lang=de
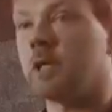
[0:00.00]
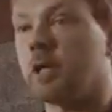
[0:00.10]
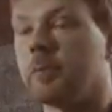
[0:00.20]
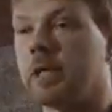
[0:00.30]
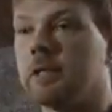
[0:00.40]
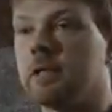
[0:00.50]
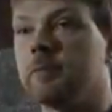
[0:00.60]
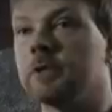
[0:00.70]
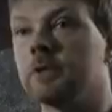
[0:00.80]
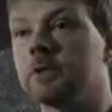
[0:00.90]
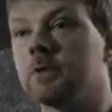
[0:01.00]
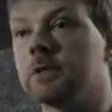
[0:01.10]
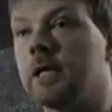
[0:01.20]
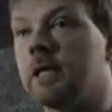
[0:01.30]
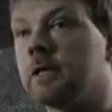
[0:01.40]
Zu der Kampagne gibt es noch
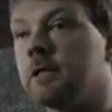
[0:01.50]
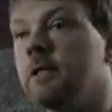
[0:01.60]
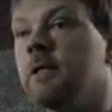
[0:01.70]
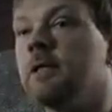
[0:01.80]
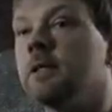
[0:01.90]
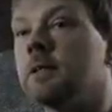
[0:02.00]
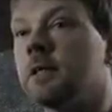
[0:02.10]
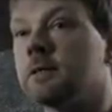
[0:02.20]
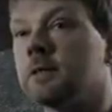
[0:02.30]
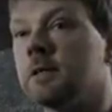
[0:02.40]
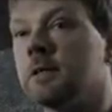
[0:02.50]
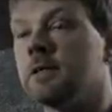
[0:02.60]
zu sagen, dass